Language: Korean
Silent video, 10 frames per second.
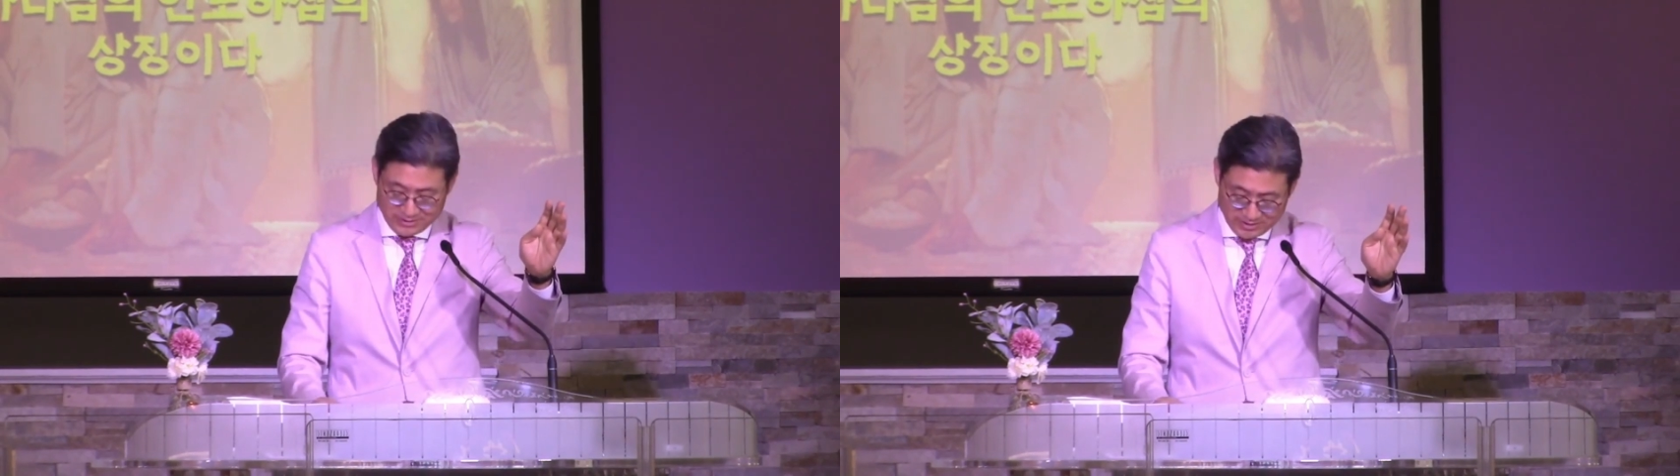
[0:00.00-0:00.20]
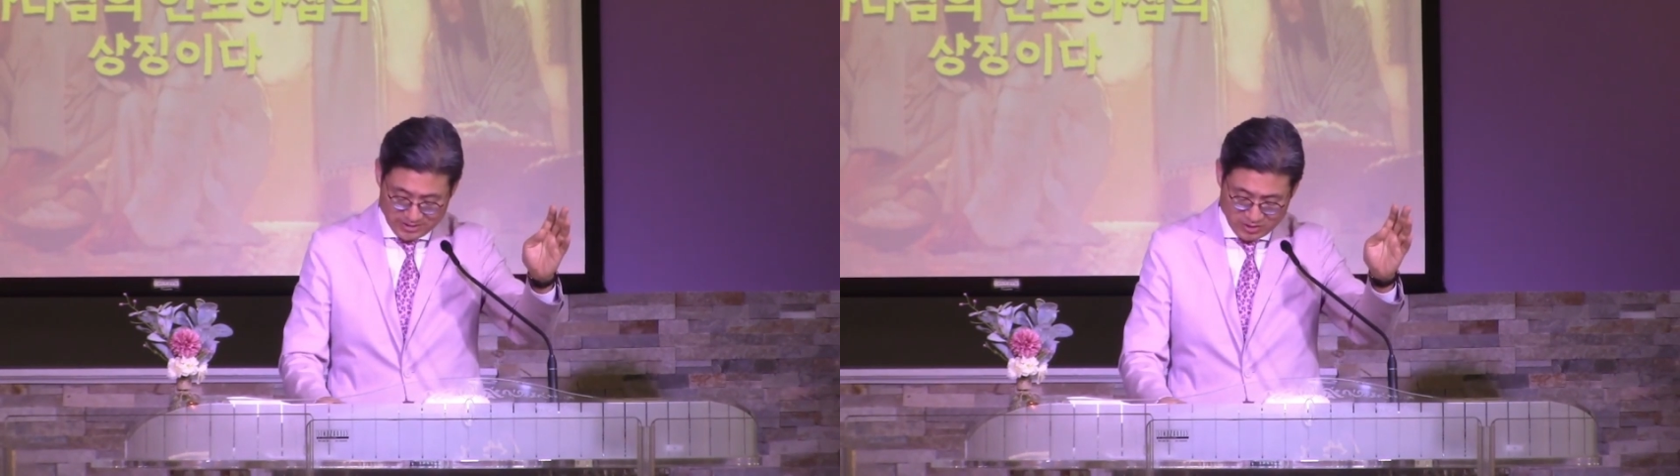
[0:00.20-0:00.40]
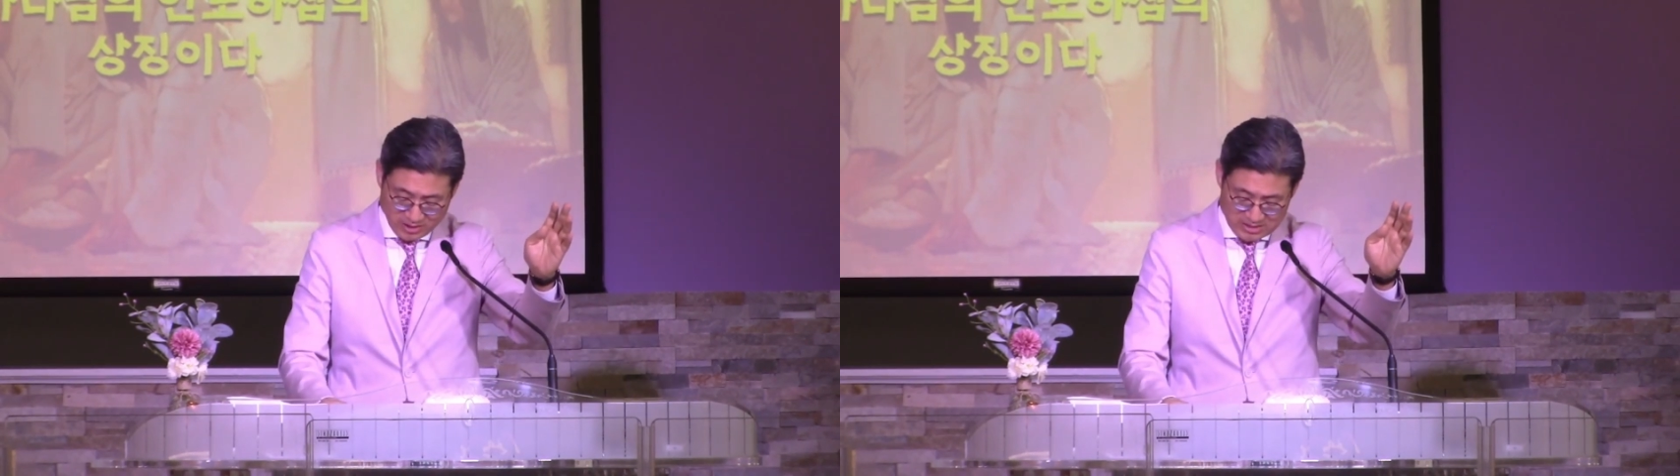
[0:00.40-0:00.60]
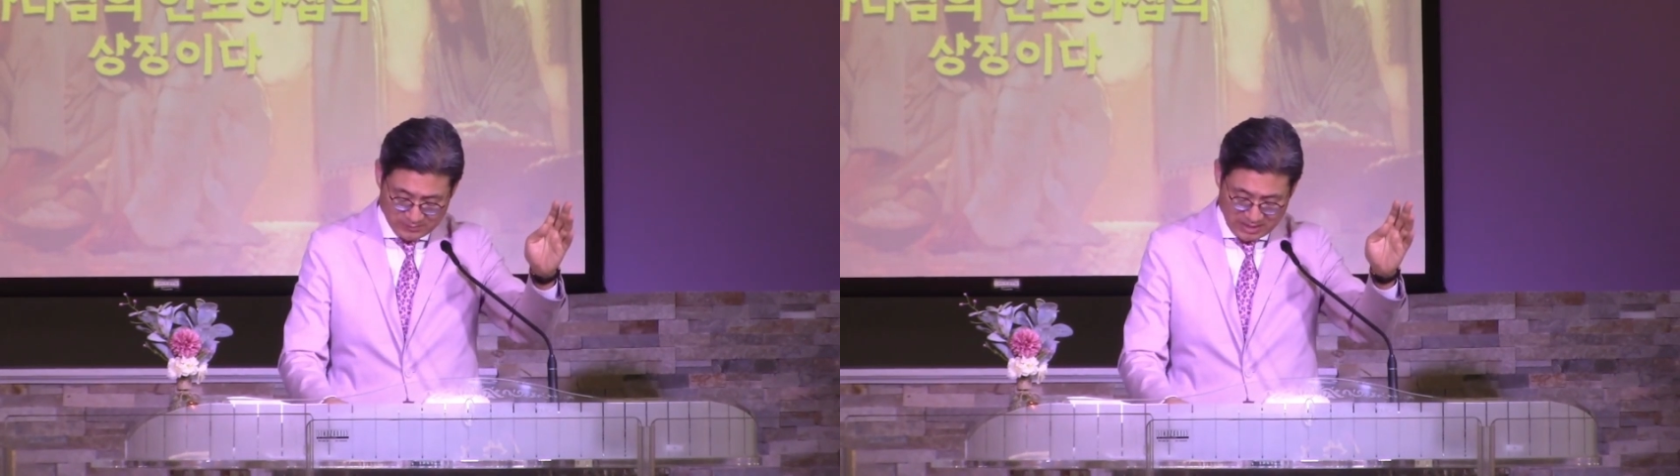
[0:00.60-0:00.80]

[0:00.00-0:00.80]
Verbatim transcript: 인정하시면